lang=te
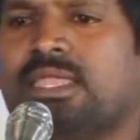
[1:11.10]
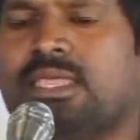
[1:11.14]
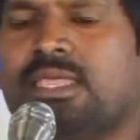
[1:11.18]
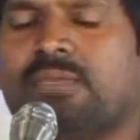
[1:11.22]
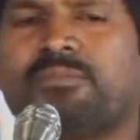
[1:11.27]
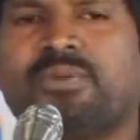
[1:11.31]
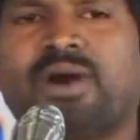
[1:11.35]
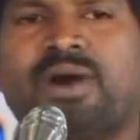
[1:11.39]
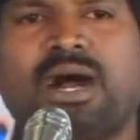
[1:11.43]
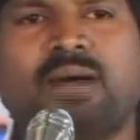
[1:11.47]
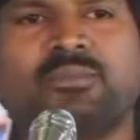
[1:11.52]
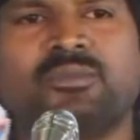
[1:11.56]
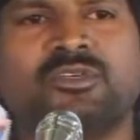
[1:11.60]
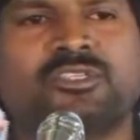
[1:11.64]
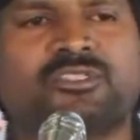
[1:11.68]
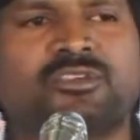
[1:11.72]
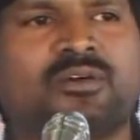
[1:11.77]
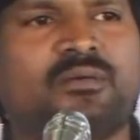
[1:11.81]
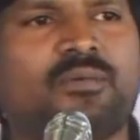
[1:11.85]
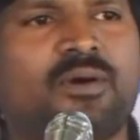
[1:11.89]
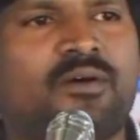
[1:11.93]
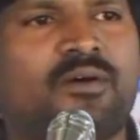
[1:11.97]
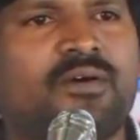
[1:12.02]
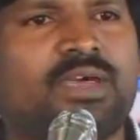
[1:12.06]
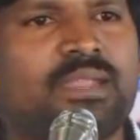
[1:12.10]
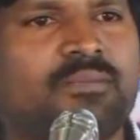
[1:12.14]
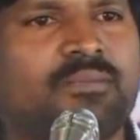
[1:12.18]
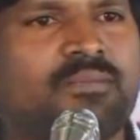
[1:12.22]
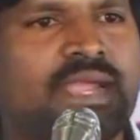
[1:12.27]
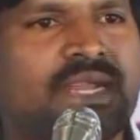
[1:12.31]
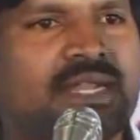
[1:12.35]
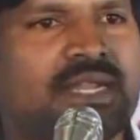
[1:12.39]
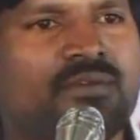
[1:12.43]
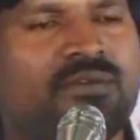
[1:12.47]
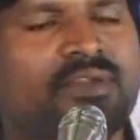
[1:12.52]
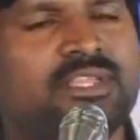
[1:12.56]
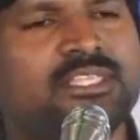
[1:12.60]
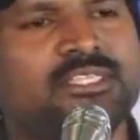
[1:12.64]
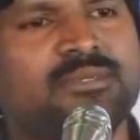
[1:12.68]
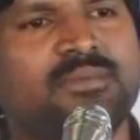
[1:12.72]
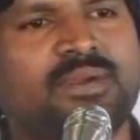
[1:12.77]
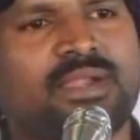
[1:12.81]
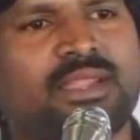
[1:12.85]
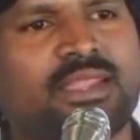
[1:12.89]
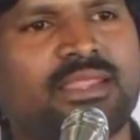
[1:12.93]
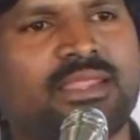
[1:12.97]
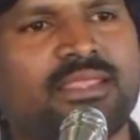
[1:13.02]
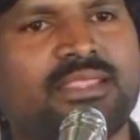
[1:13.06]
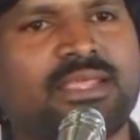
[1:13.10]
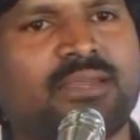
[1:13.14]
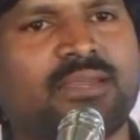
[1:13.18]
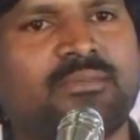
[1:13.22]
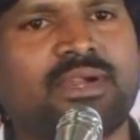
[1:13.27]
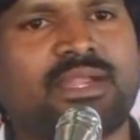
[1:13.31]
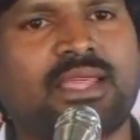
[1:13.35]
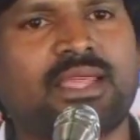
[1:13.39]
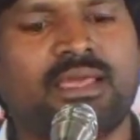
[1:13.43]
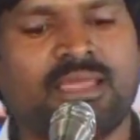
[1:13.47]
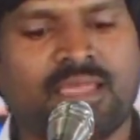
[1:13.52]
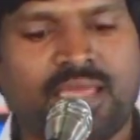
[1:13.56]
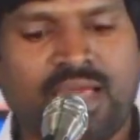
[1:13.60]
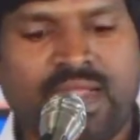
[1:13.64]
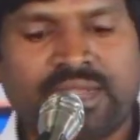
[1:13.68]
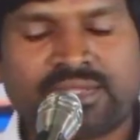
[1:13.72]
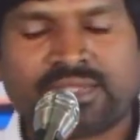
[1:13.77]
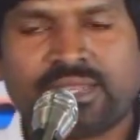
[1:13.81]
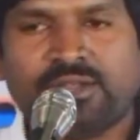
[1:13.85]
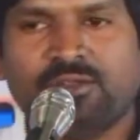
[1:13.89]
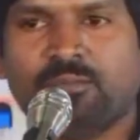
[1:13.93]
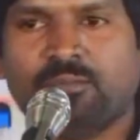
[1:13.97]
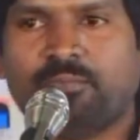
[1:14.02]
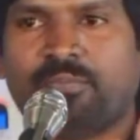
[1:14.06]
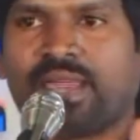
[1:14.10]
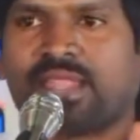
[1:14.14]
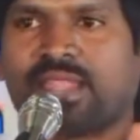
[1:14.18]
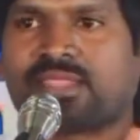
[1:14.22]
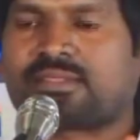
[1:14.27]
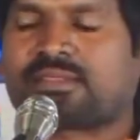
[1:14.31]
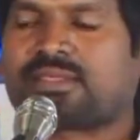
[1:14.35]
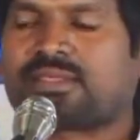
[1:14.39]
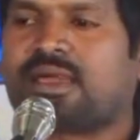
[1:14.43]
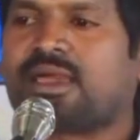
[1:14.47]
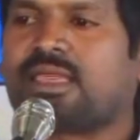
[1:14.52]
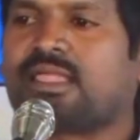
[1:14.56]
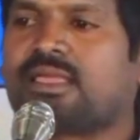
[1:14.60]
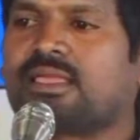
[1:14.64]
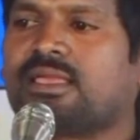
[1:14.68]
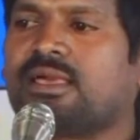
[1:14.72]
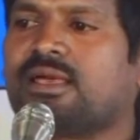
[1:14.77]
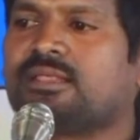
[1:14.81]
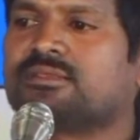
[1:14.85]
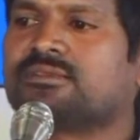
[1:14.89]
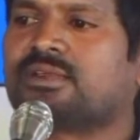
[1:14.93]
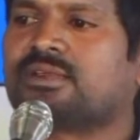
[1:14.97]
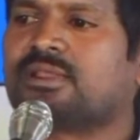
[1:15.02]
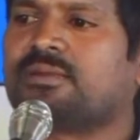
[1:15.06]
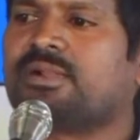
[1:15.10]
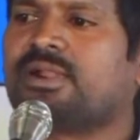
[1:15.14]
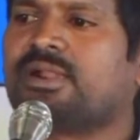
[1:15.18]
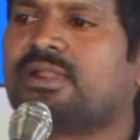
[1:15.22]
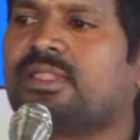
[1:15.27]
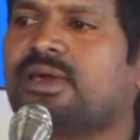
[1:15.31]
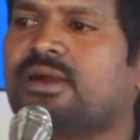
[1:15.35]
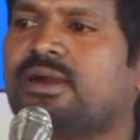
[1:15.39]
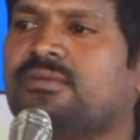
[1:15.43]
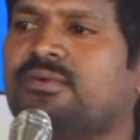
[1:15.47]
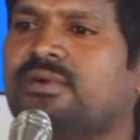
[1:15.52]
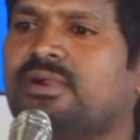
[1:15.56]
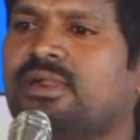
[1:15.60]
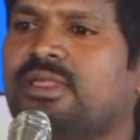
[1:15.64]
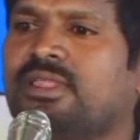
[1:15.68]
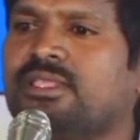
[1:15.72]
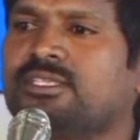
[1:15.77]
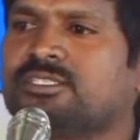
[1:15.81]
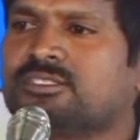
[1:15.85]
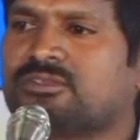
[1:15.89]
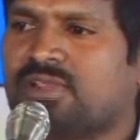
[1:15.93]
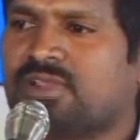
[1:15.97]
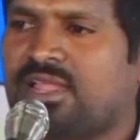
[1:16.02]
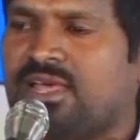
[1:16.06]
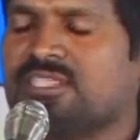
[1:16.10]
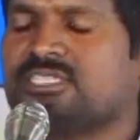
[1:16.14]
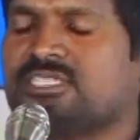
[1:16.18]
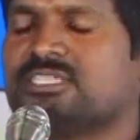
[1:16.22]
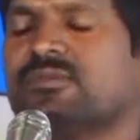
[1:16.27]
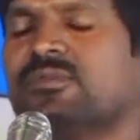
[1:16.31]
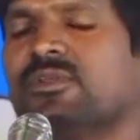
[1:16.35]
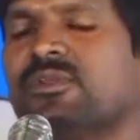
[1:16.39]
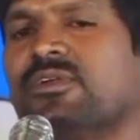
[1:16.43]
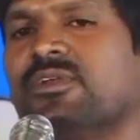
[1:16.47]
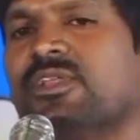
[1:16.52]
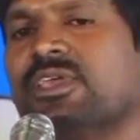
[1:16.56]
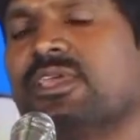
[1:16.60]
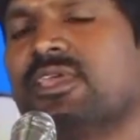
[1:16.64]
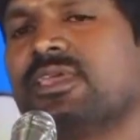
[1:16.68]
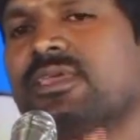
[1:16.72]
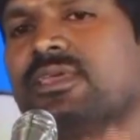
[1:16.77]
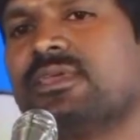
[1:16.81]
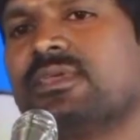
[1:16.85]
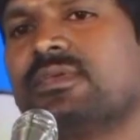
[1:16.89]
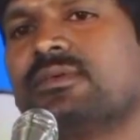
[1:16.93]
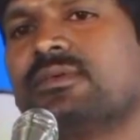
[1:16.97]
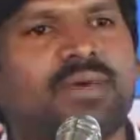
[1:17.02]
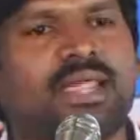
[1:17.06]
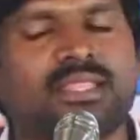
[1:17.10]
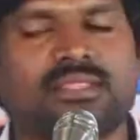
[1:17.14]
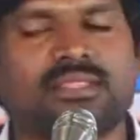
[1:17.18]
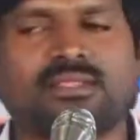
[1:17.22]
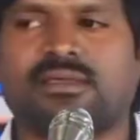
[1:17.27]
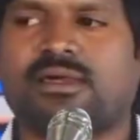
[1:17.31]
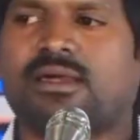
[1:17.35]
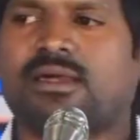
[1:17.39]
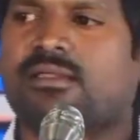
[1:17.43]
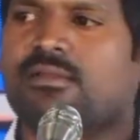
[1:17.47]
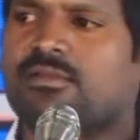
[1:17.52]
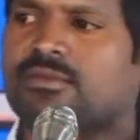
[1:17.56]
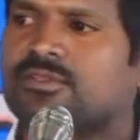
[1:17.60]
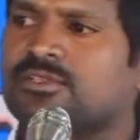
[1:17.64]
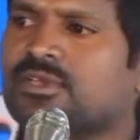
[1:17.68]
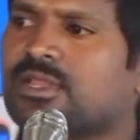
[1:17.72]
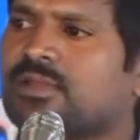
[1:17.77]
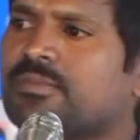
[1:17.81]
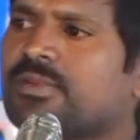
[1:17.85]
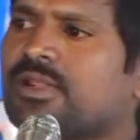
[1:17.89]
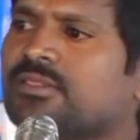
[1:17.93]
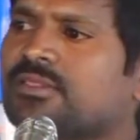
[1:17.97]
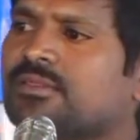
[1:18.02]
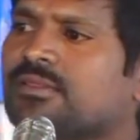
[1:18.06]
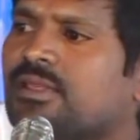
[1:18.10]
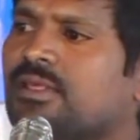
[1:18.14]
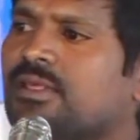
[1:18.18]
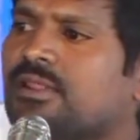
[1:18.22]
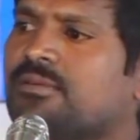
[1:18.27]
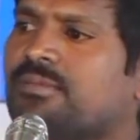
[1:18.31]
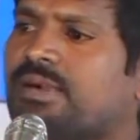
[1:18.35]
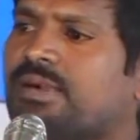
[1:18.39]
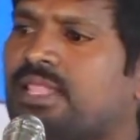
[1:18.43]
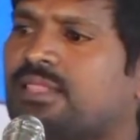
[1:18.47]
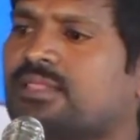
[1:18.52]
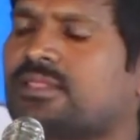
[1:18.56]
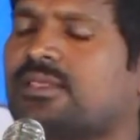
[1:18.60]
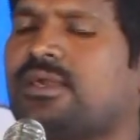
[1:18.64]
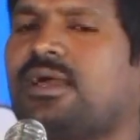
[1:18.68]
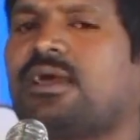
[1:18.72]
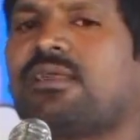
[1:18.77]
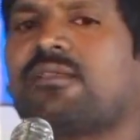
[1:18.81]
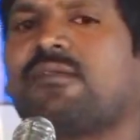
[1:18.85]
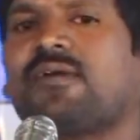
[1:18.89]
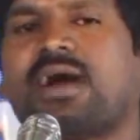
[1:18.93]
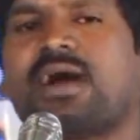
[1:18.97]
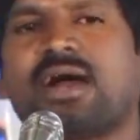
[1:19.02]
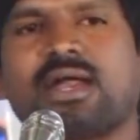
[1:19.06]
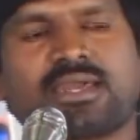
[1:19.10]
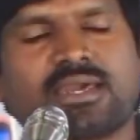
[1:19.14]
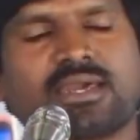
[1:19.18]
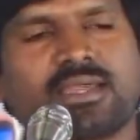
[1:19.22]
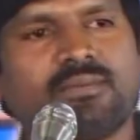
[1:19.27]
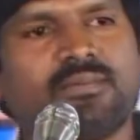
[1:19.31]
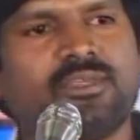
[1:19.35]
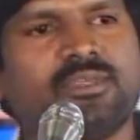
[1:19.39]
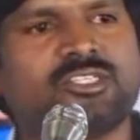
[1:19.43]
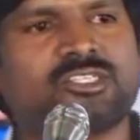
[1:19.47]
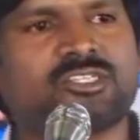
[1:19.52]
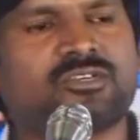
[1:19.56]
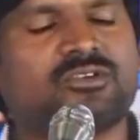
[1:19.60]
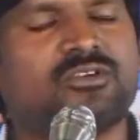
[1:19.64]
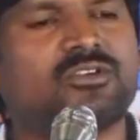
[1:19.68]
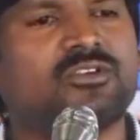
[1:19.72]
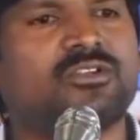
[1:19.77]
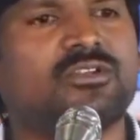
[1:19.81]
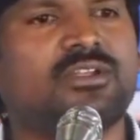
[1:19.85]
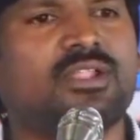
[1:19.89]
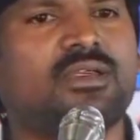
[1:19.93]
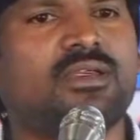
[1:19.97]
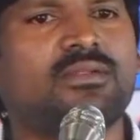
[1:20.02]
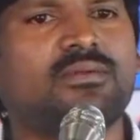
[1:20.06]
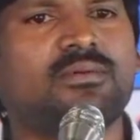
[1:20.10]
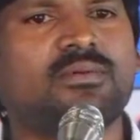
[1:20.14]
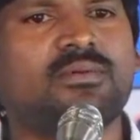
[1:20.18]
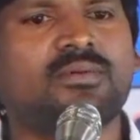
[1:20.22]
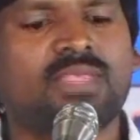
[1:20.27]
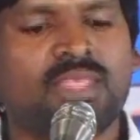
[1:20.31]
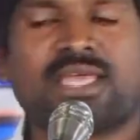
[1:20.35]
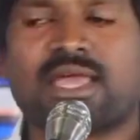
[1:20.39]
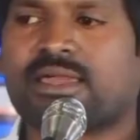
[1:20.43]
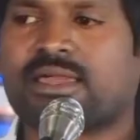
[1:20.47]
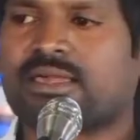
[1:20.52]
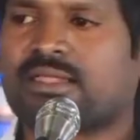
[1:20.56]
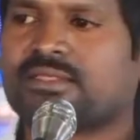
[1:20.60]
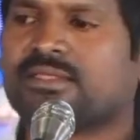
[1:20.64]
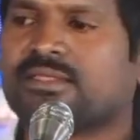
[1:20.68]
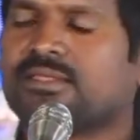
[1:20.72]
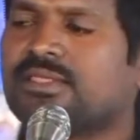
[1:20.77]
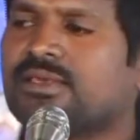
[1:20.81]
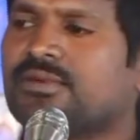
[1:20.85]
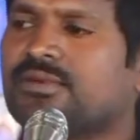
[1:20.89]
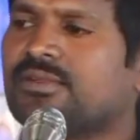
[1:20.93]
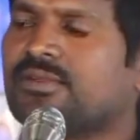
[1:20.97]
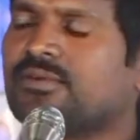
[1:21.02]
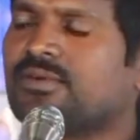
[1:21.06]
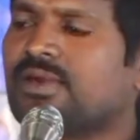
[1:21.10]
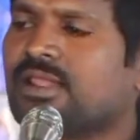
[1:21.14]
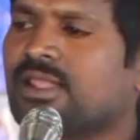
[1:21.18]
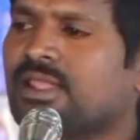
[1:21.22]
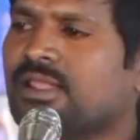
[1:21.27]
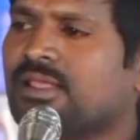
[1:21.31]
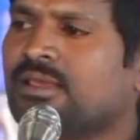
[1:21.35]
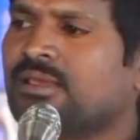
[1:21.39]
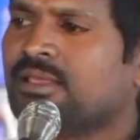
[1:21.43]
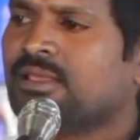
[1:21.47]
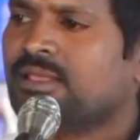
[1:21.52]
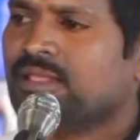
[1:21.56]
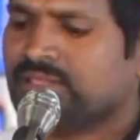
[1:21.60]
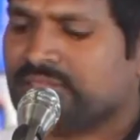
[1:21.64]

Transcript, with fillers: నీ పాము స్వభావాన్ని బయట విడిచిపెట్టలేదన్నమాట అంటే నువ్వు బలత్కారంగా జ్వరబడ్డావు క్రీస్తు రాజ్యములోనికి బలత్కారులు జ్వరబడుతున్నారు బలత్కారులు ఆక్రమించుకుంటున్నారు జాగ్రత్త దేవుని వలన